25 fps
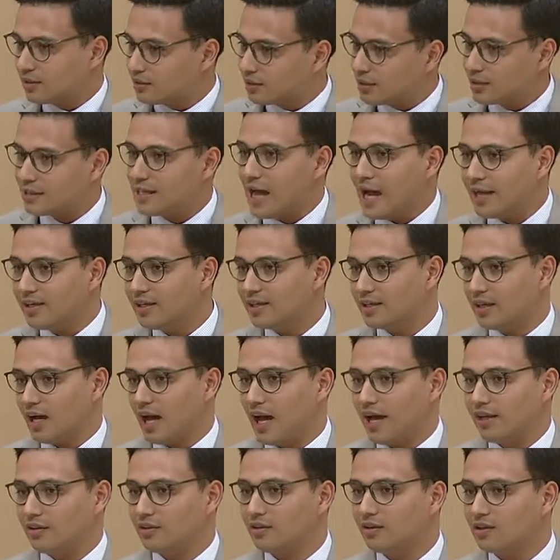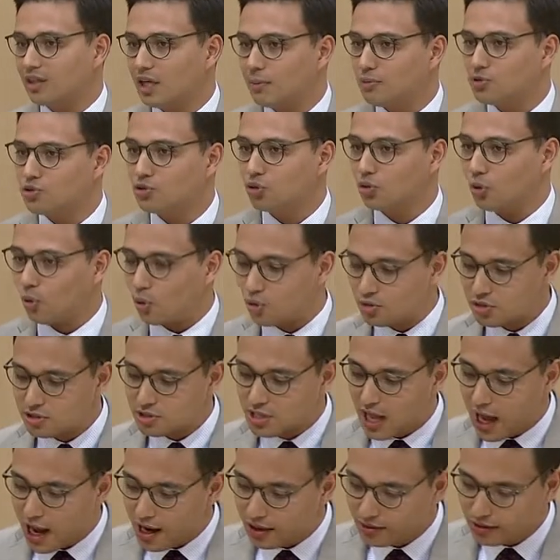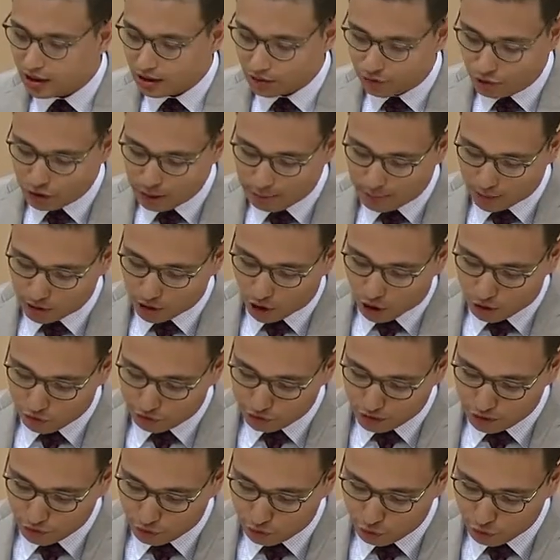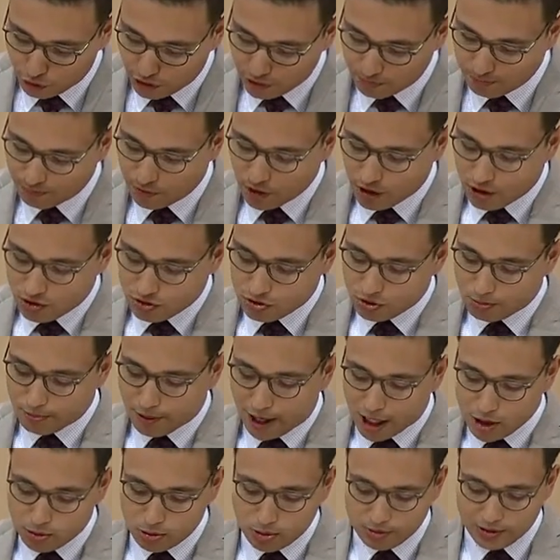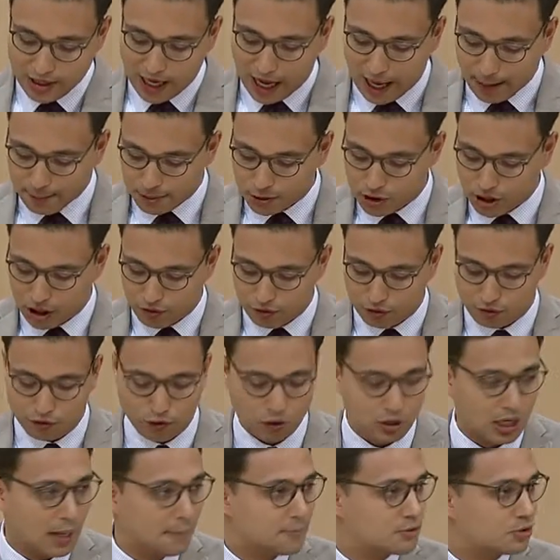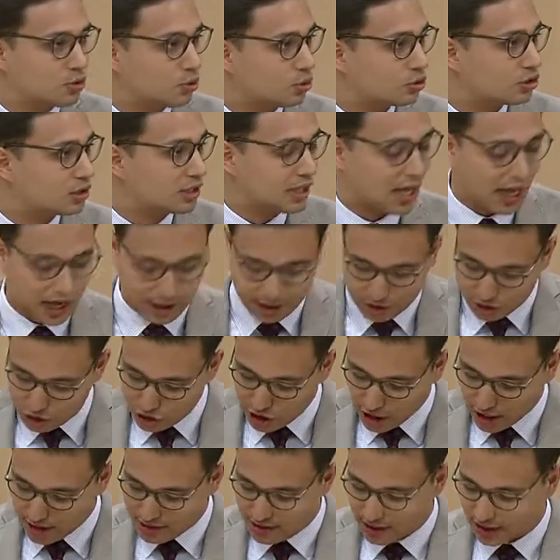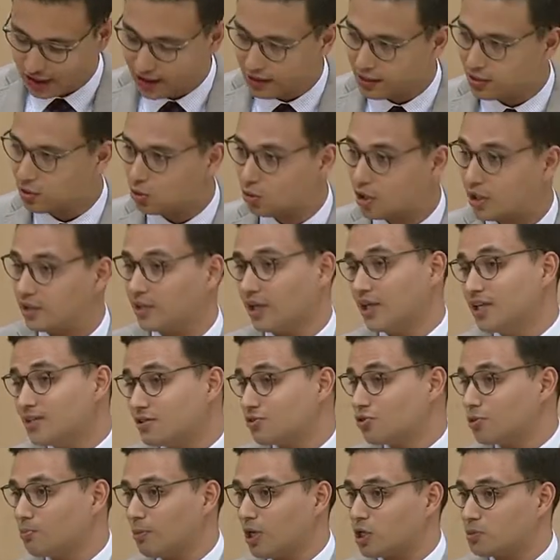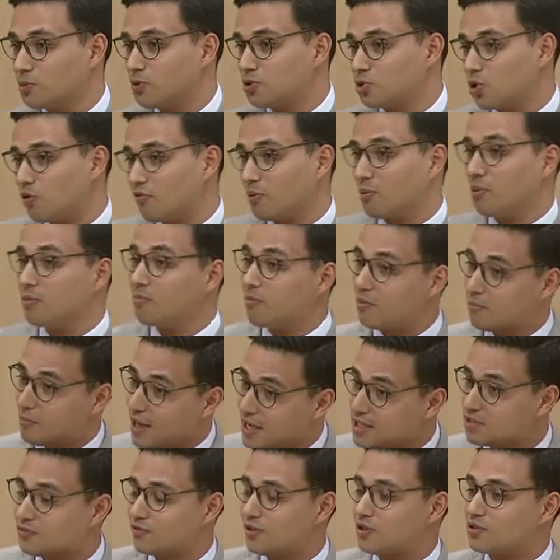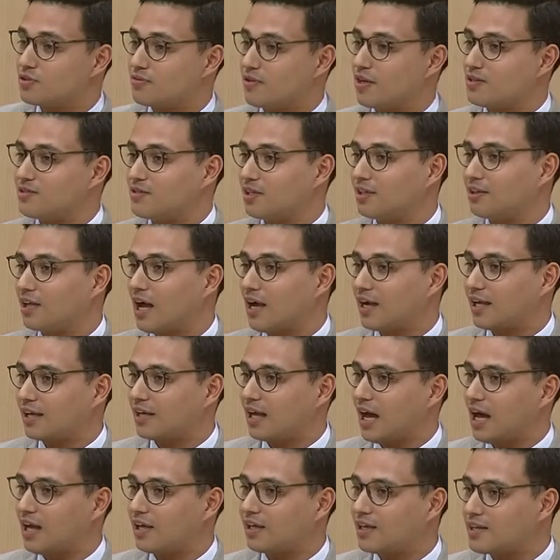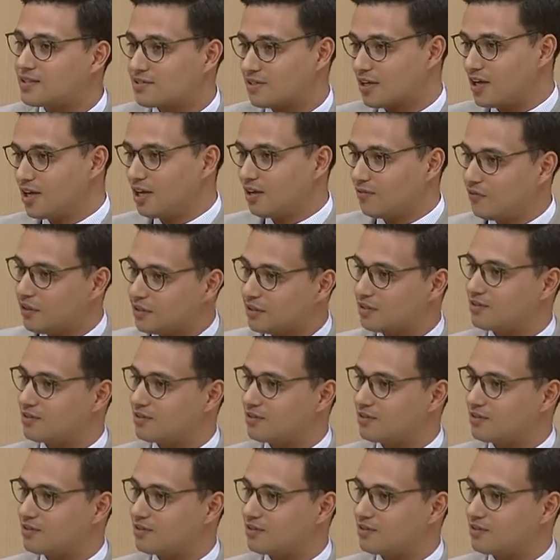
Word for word: Kleinigkeiten, die aber zu großen Nachteilen für die Betroffenen führen, zum Beispiel um die Abschaffung von absurden Krankenstandsregelungen. Da ist es zum Beispiel so, wenn man mehr als 24 Tage krank ist, wird der